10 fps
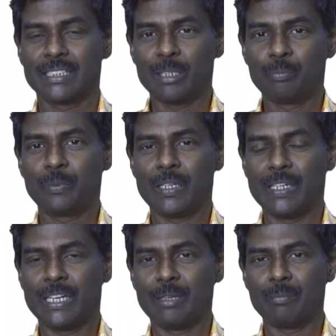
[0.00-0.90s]

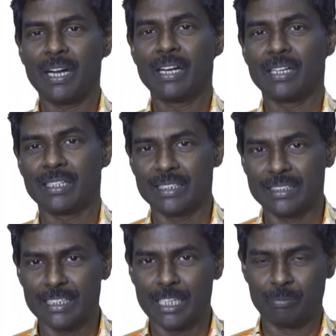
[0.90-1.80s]
கற்கின்ற
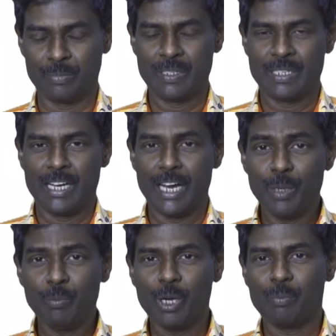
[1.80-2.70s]
மாணாக்கருக்கு நாம்
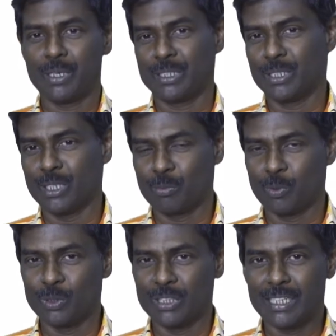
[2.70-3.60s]
அறிமுகப்படுத்துகின்ற
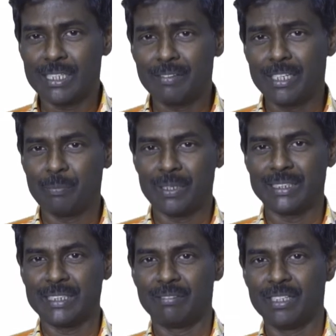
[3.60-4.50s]
பொழுது
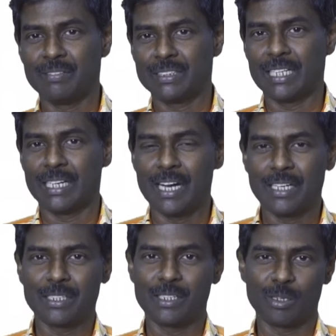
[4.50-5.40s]
அட்டவணைப்படுத்திய வடிவத்திலே
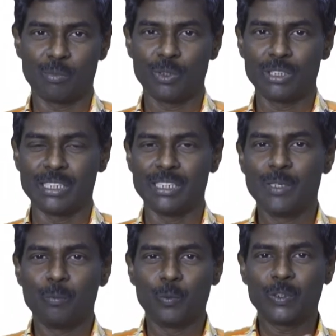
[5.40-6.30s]
காட்டுகின்ற பொழுது
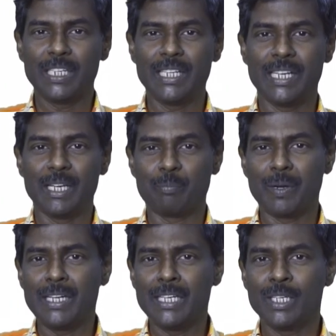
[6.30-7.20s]
முதலிலே
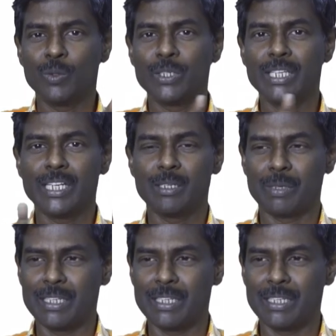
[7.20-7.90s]
பன்னீர் உயிரையும்